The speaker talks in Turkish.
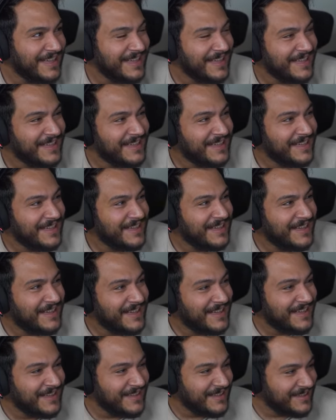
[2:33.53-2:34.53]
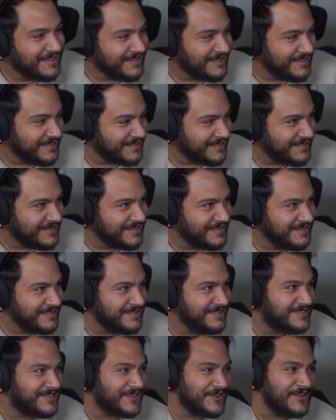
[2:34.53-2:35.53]
İyi lan.
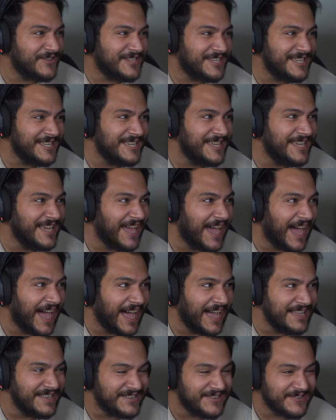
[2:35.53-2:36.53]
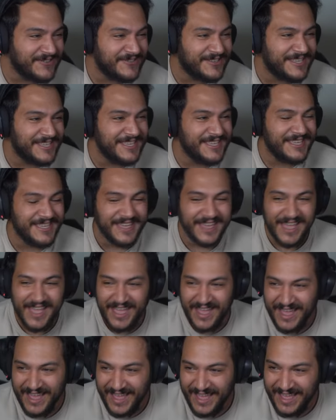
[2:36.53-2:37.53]
çok iyi ya çok iyi
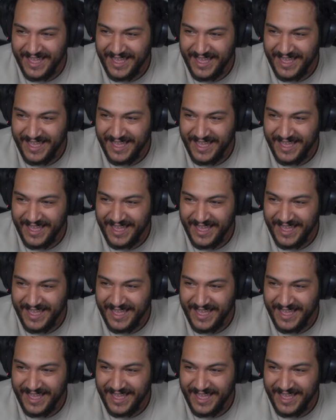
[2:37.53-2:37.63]
ya.